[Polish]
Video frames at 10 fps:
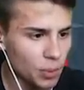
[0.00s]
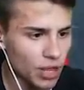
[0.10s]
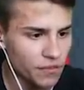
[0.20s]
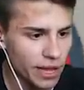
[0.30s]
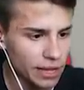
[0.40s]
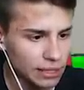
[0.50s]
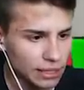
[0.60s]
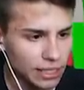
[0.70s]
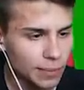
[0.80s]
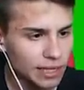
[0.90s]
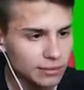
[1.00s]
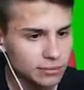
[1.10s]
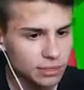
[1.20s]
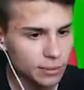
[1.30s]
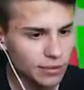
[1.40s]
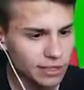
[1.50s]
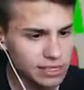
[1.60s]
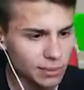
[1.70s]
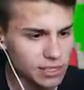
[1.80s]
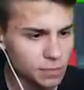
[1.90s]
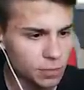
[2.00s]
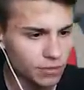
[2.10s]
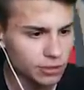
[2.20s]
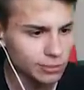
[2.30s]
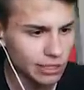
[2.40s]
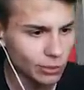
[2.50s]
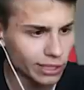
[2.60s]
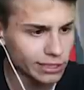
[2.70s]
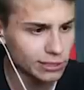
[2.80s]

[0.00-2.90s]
ponownie! I chyba, chyba wracamy z powrotem na górę,